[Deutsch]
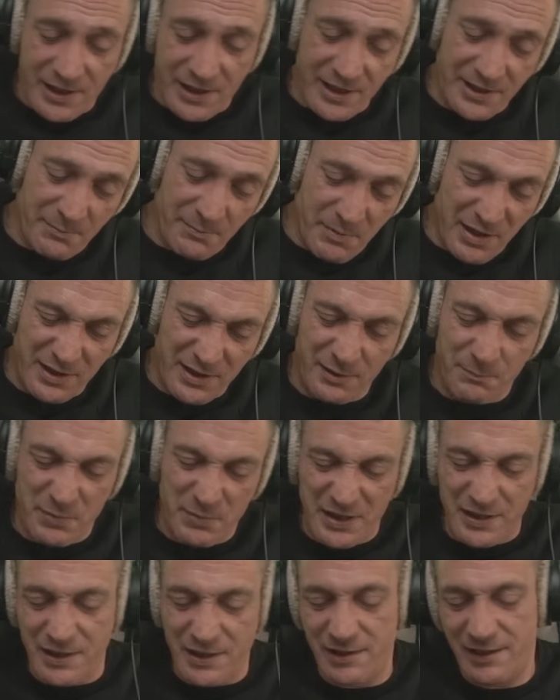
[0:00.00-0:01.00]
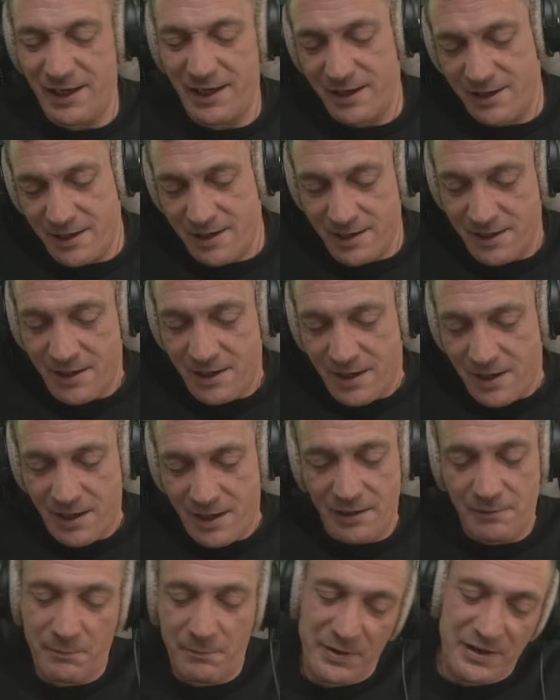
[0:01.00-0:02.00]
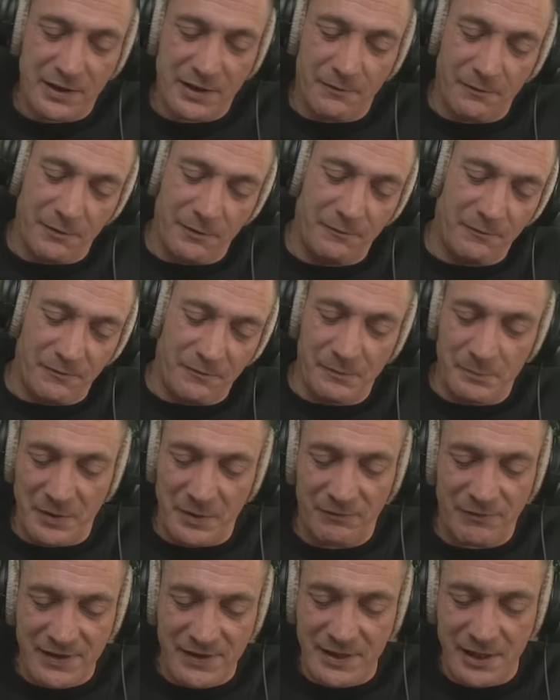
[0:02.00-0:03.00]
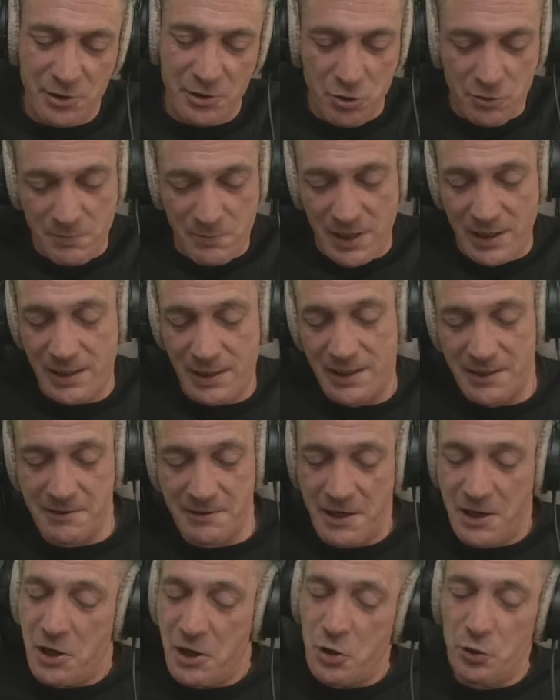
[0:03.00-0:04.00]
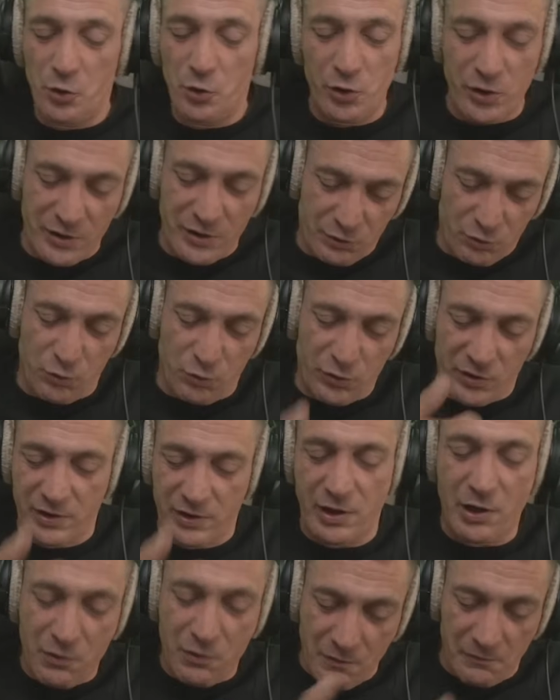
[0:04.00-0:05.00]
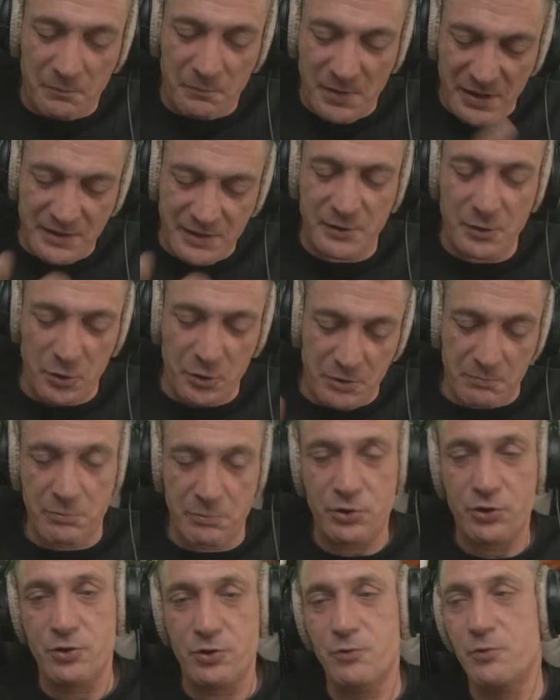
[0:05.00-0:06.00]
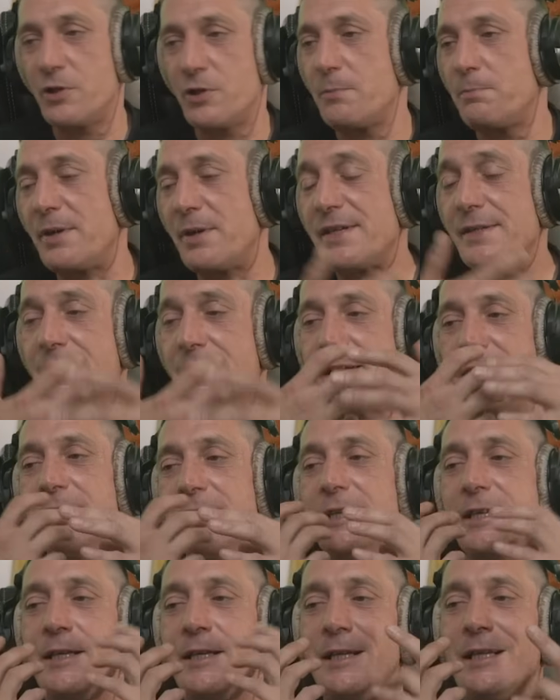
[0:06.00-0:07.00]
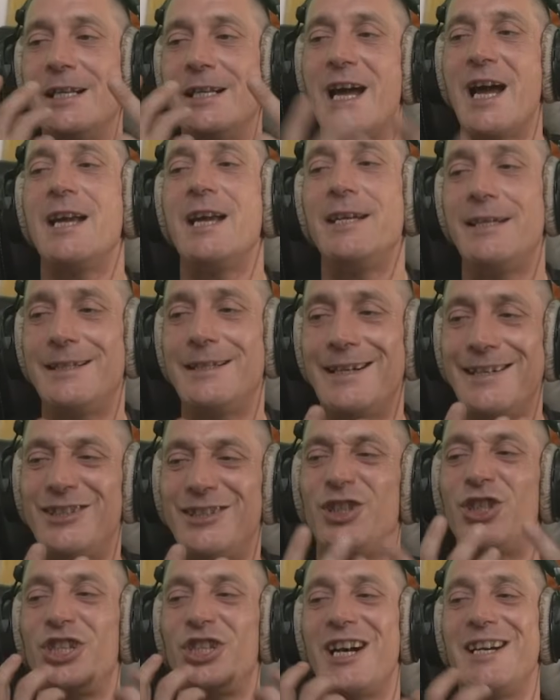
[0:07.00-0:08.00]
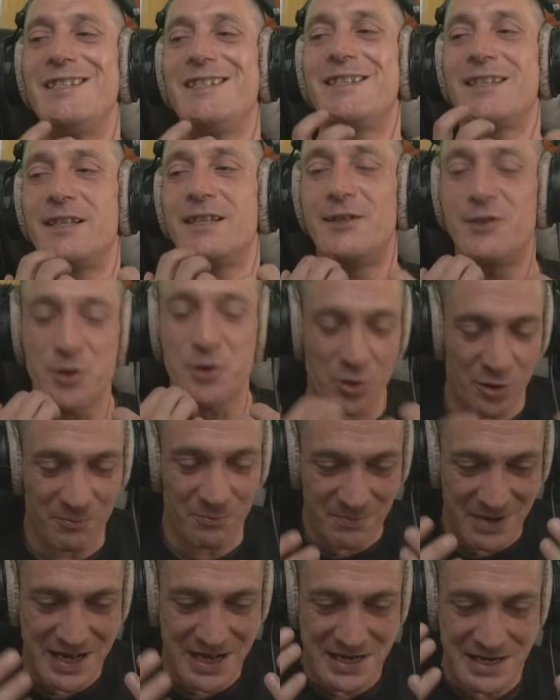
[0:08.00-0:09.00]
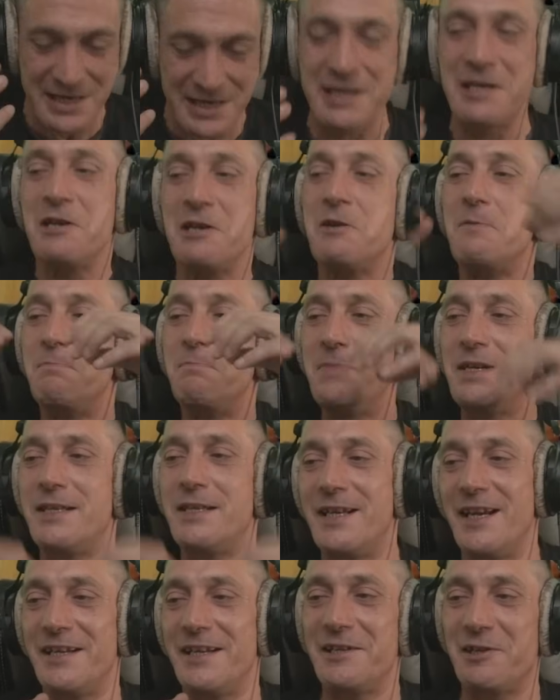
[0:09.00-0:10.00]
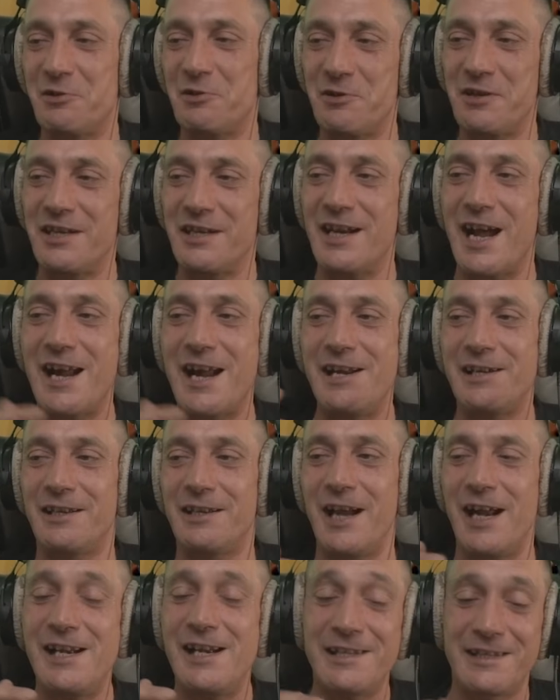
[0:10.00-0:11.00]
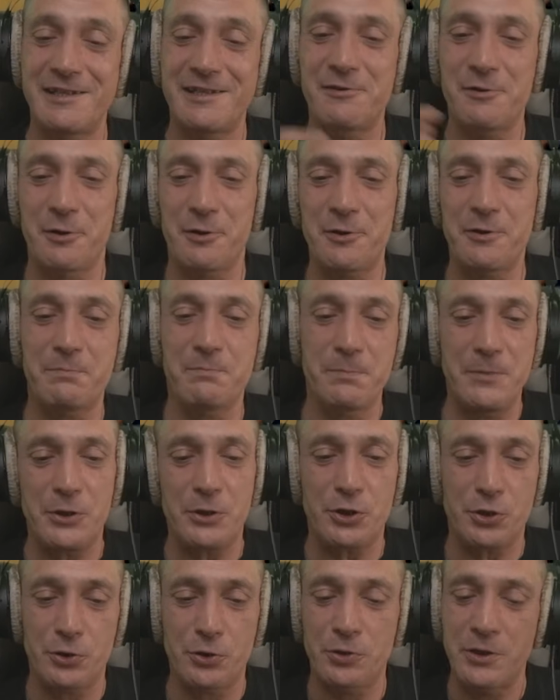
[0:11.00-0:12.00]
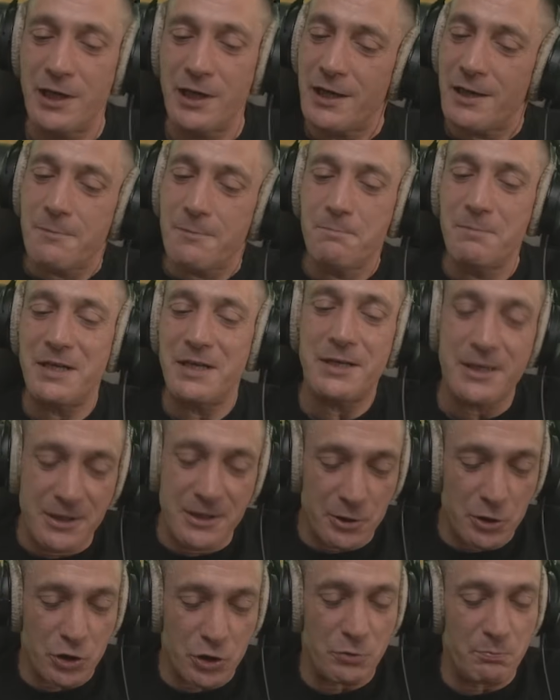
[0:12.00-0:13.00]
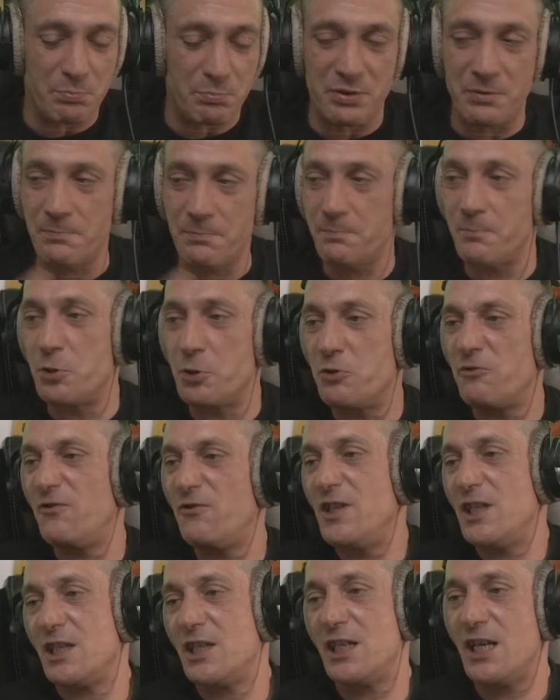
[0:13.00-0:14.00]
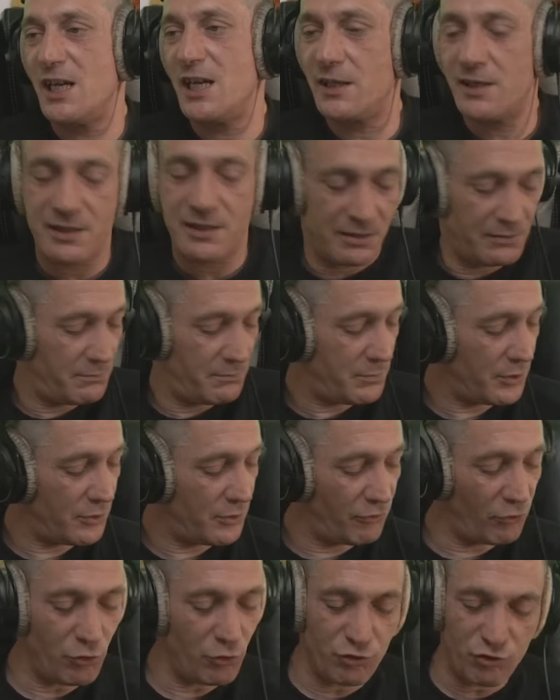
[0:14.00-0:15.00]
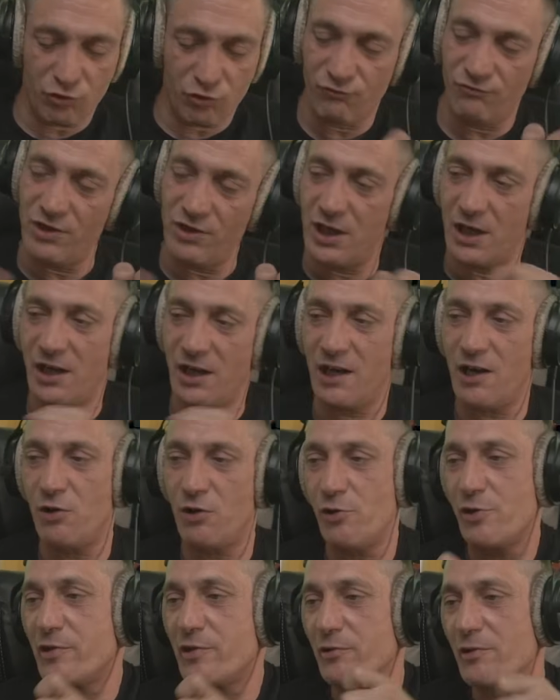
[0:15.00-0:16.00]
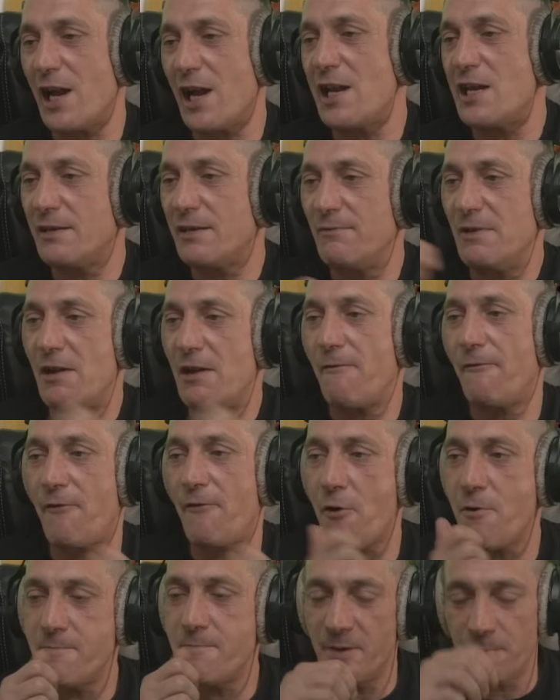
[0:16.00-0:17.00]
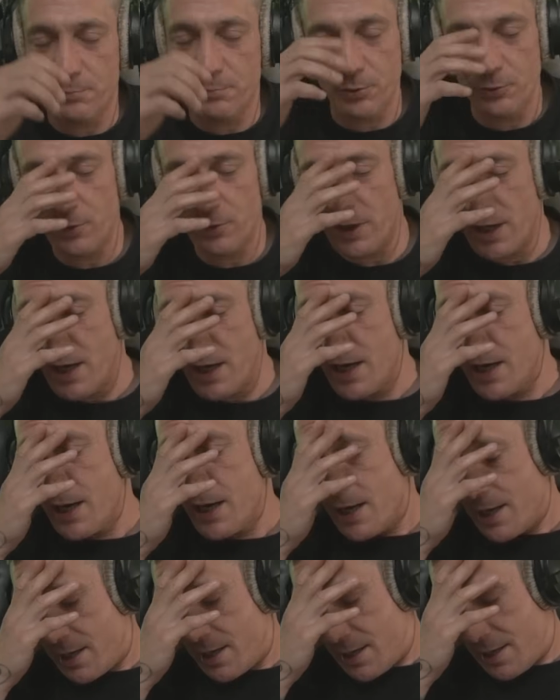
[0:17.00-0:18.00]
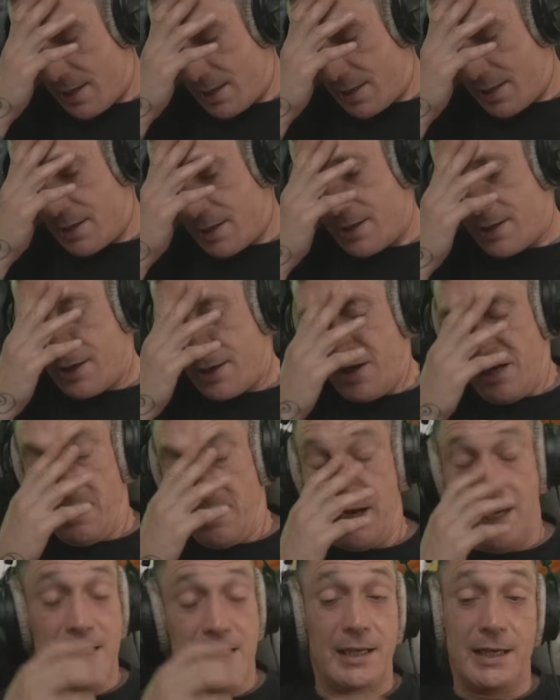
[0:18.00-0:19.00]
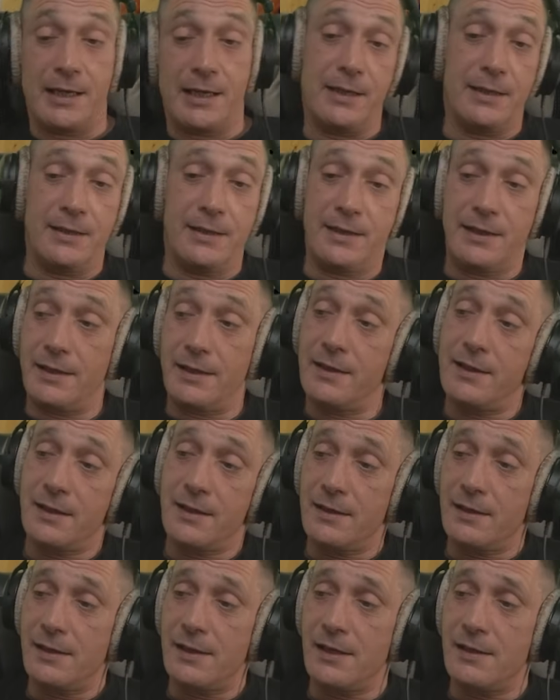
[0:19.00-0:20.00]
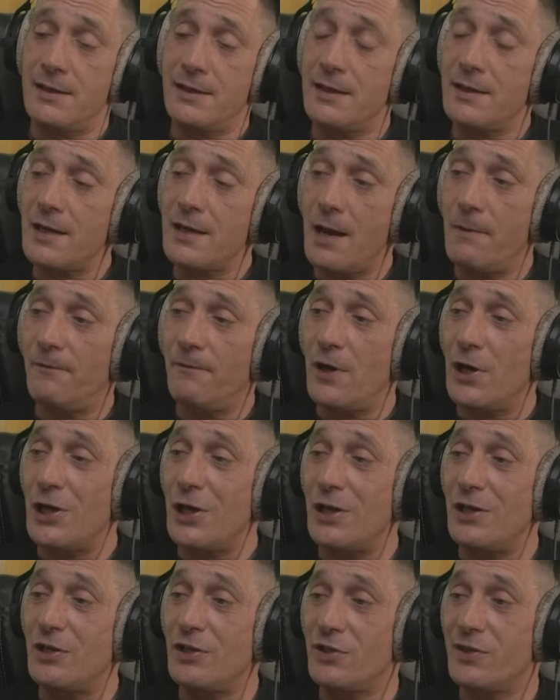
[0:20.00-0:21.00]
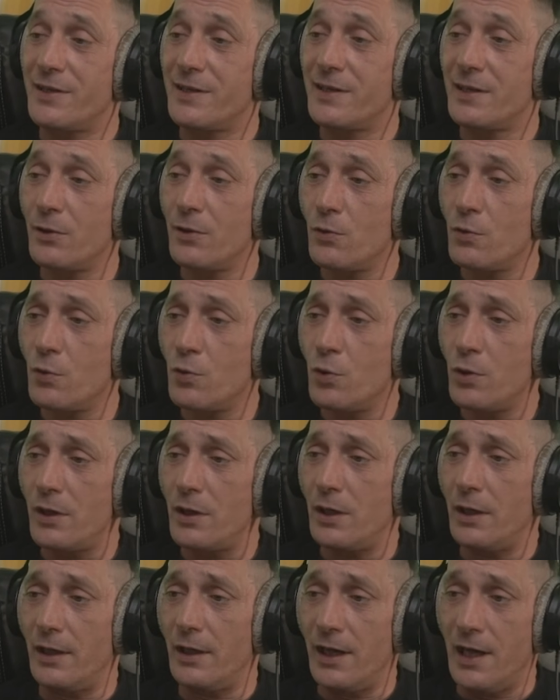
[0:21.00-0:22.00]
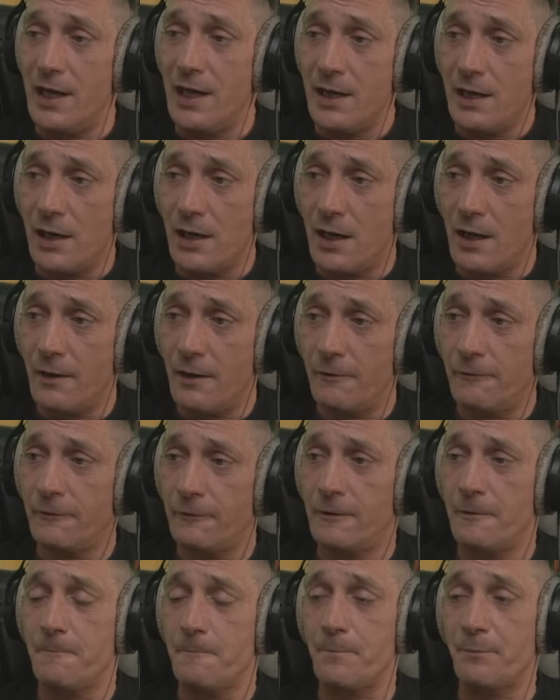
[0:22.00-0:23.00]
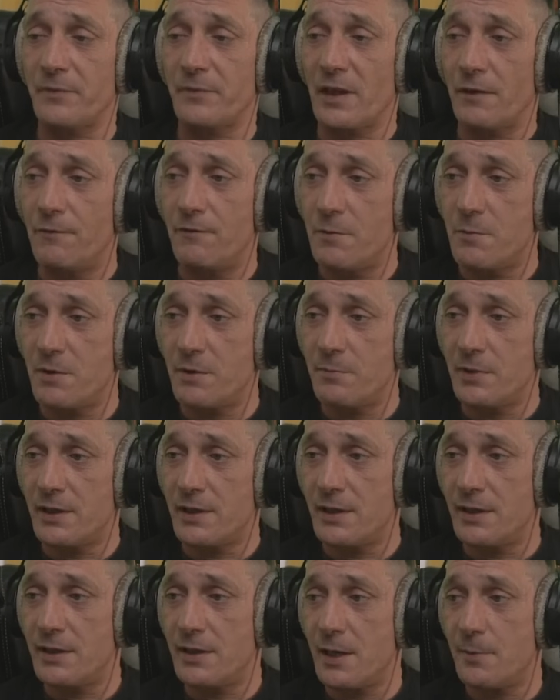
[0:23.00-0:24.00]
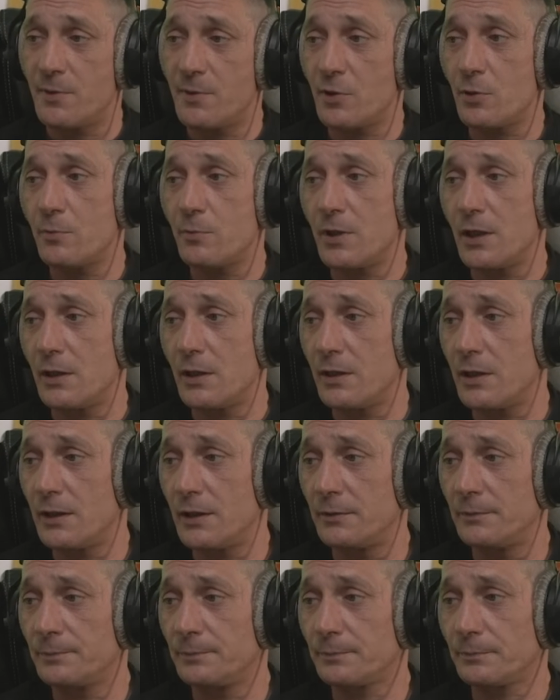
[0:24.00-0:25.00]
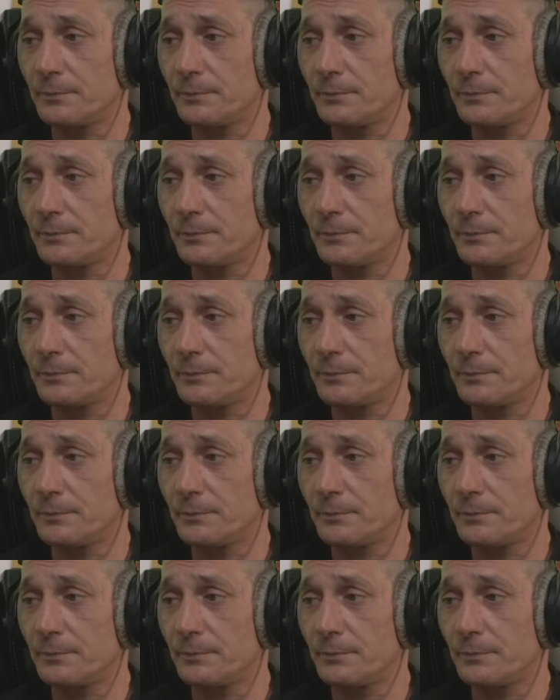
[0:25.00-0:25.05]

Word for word: hast, machst es ein bisschen dicker, äh, ein bisschen mit Wasser nochmal lang, neues Koks drauf, machst eine neue Mischung und dann passiert die gleiche Scheiße nochmal mit der neuen, alt, alten neuen Mischung, mit den neuen Pumpen und wieder erste rutscht du wieder raus und alles wieder voll mit Blut. Alter, es ist, es ist einfach so ekelhaft wie man mit sich selbst umgehen kann.